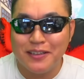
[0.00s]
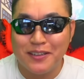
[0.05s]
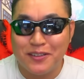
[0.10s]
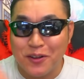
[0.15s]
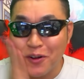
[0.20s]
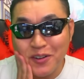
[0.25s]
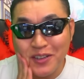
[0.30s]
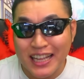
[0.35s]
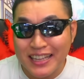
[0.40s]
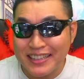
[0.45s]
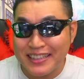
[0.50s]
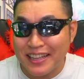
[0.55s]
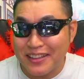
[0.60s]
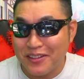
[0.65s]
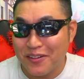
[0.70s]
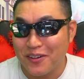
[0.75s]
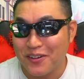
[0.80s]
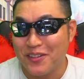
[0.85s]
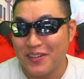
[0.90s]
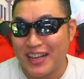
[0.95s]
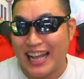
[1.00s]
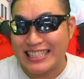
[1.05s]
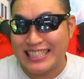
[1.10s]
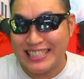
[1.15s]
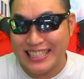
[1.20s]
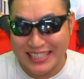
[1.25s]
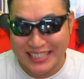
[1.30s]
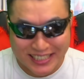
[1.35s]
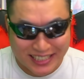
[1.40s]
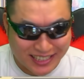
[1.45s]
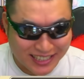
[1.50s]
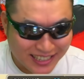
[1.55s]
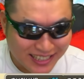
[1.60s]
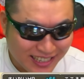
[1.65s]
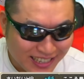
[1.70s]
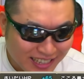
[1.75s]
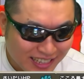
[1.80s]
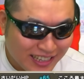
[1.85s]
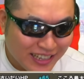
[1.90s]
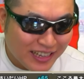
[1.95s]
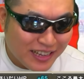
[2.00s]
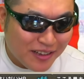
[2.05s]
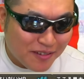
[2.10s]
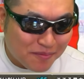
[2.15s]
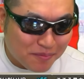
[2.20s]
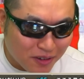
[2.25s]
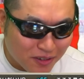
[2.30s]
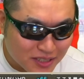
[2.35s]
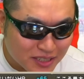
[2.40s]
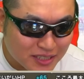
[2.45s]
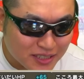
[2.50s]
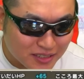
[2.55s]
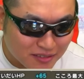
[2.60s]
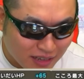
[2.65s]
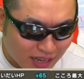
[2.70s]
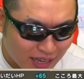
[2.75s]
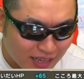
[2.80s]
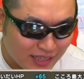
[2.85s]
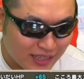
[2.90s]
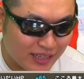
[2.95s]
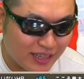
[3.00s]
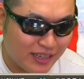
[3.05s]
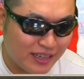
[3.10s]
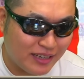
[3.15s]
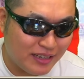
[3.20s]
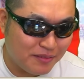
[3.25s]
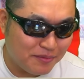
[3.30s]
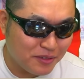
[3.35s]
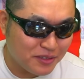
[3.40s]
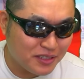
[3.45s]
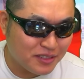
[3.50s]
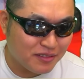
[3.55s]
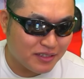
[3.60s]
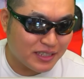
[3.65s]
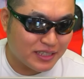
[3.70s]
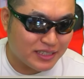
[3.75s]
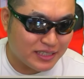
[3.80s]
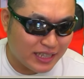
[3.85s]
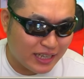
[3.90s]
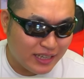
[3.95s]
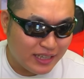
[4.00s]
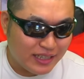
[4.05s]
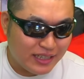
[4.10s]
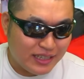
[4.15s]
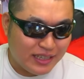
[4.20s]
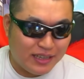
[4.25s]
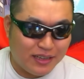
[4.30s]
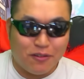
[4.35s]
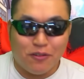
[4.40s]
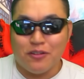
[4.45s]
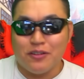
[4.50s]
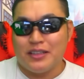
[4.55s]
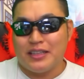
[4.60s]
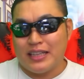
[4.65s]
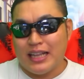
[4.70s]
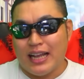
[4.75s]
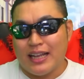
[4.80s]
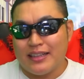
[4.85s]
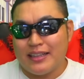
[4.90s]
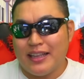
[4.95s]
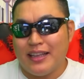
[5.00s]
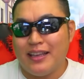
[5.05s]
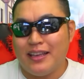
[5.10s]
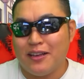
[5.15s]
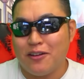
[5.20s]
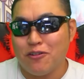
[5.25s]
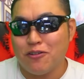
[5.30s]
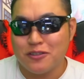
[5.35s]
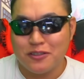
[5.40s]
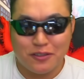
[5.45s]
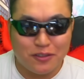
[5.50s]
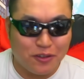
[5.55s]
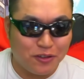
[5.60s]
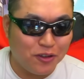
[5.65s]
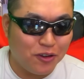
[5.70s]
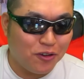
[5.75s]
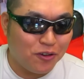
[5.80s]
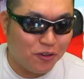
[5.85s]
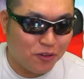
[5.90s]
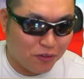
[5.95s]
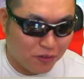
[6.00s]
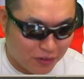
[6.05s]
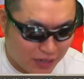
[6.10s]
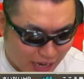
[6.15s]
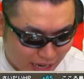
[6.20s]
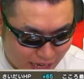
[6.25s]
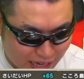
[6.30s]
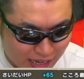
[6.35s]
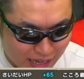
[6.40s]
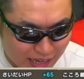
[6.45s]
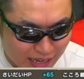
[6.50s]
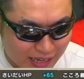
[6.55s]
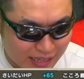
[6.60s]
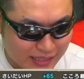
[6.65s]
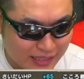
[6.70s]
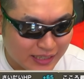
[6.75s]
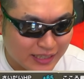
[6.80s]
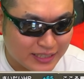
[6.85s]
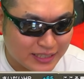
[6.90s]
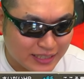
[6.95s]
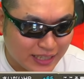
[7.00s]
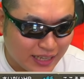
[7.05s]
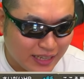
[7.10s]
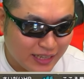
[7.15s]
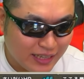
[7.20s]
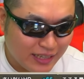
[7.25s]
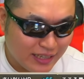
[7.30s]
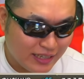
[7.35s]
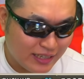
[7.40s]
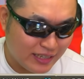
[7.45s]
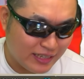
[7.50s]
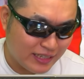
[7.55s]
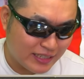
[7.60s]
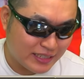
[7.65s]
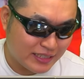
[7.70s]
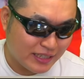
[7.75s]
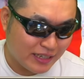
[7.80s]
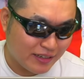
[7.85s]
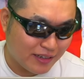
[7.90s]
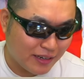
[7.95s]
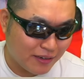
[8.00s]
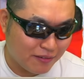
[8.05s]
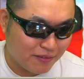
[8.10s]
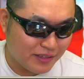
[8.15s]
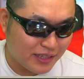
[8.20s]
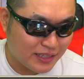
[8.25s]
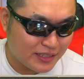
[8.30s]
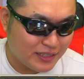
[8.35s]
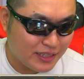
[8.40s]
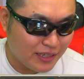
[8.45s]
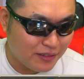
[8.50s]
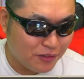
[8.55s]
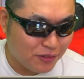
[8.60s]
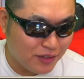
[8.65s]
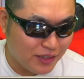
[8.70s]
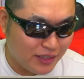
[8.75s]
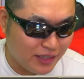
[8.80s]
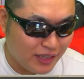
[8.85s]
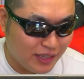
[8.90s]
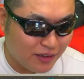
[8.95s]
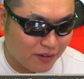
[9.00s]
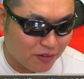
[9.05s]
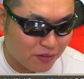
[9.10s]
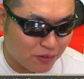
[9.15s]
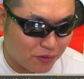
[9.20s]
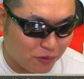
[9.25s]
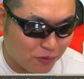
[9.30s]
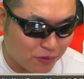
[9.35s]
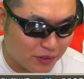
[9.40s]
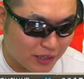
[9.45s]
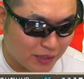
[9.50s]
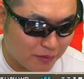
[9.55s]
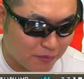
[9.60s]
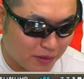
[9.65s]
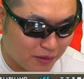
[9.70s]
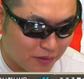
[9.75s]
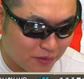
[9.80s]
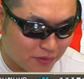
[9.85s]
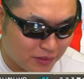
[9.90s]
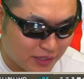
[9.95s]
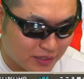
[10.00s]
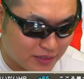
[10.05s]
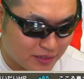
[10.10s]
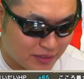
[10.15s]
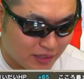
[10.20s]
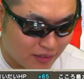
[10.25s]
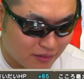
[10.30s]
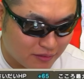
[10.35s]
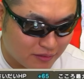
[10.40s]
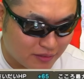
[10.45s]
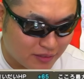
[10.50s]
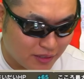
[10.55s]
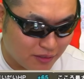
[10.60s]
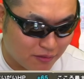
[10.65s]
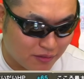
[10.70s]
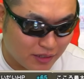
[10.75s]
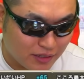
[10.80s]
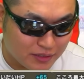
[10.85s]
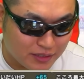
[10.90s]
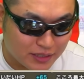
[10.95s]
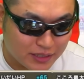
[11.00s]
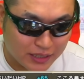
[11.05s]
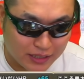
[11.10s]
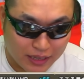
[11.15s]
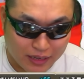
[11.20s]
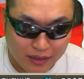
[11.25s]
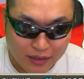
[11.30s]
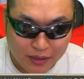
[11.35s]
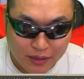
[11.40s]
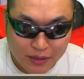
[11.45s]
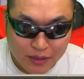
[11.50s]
どうなってんの俺の滑舌。もしくはですね、こういった低コストの祠でですね、しっかり火力出したいときに、この攻撃魔力で使うっていう感じですかね。